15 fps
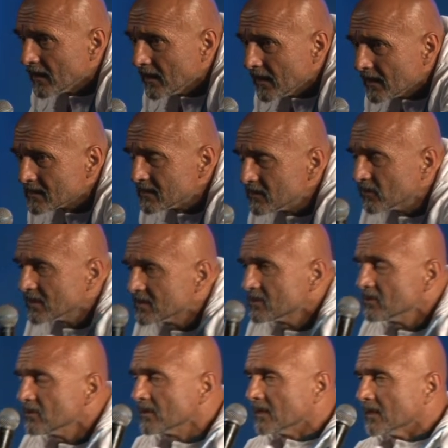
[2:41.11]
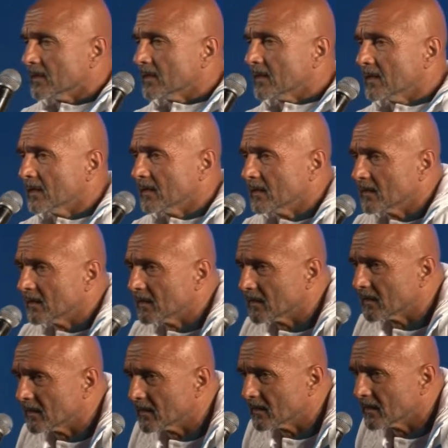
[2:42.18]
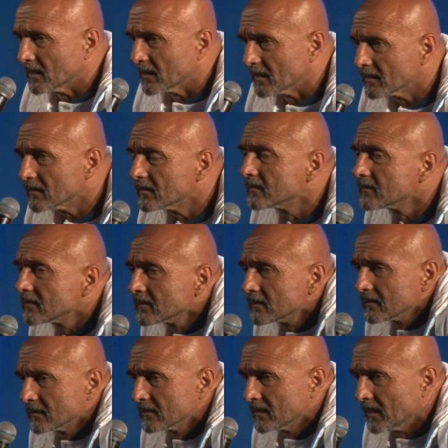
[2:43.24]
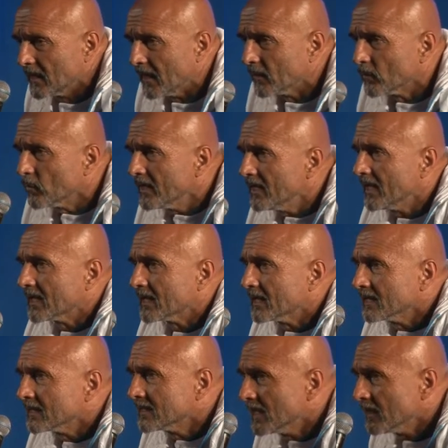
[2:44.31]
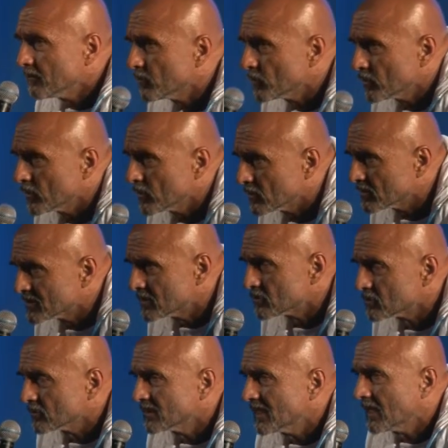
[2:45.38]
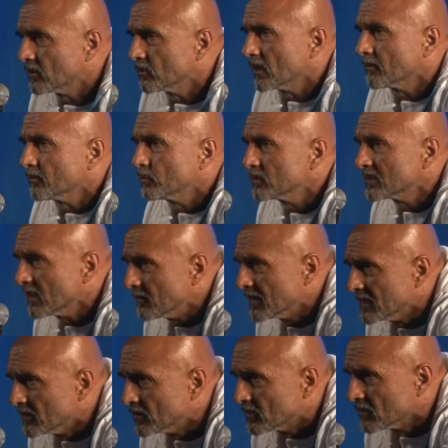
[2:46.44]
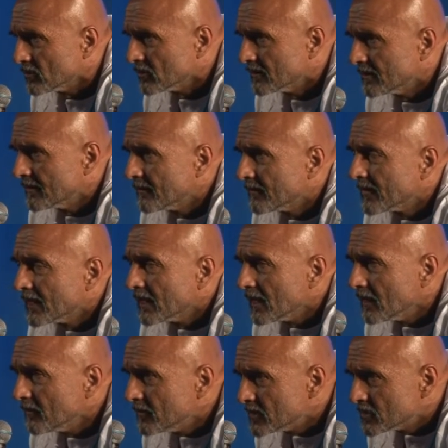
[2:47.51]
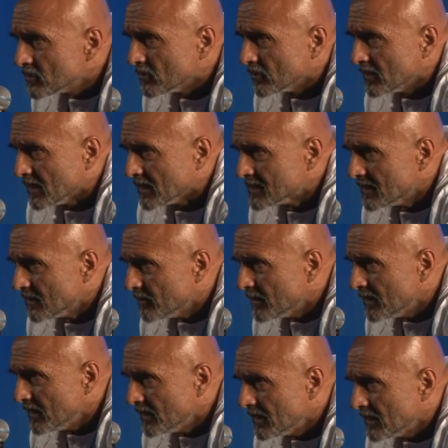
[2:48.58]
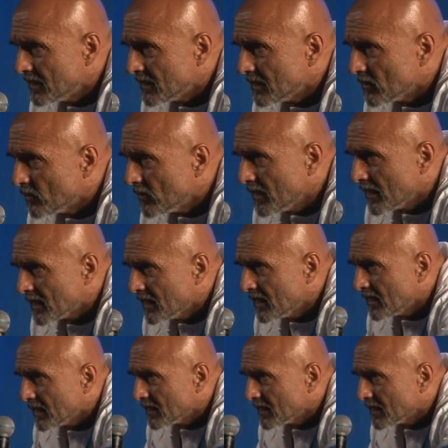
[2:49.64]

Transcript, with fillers: La situazione è, è quella che debbono, si sono dati un appuntamento e bisogna sapere quella che è